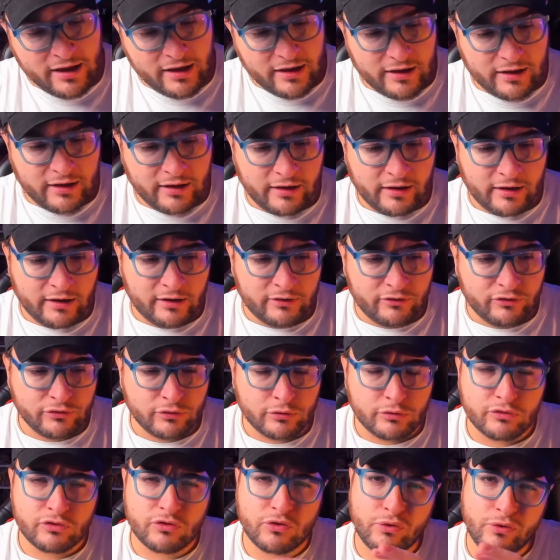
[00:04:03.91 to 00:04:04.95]
eh, ci
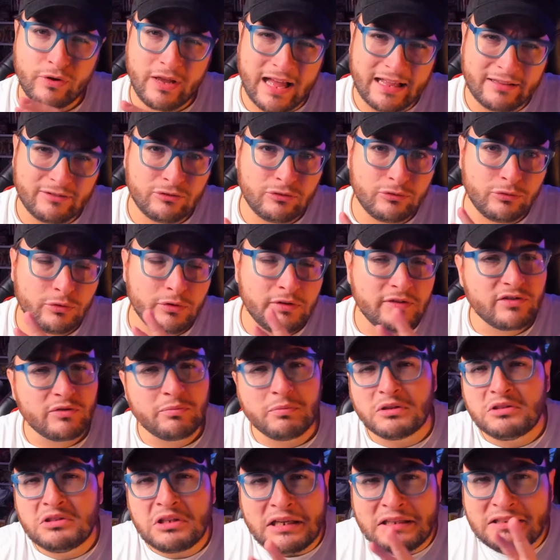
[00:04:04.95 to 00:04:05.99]
sono scoiattoli,
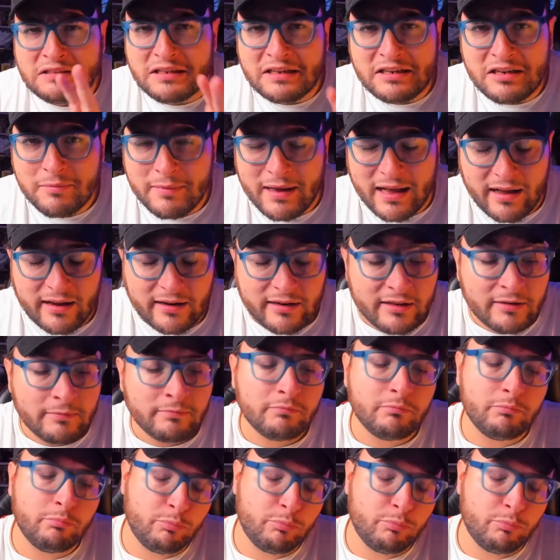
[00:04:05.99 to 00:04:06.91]
insomma tanti animali